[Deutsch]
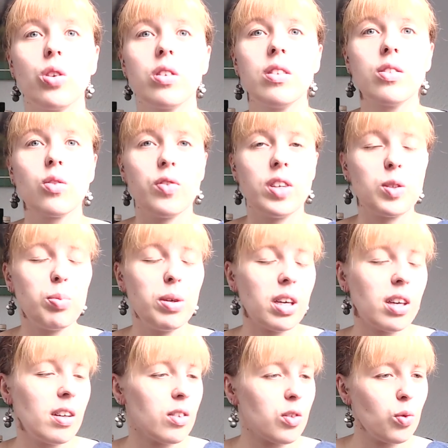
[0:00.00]
Ne? Sowas
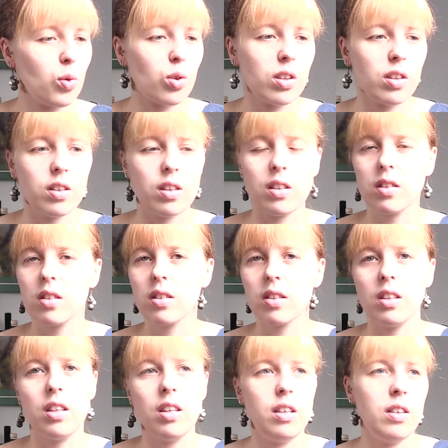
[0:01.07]
Bäriges, Fruchtiges.
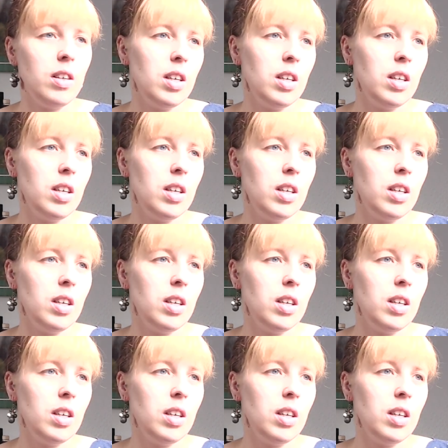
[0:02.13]
Äh,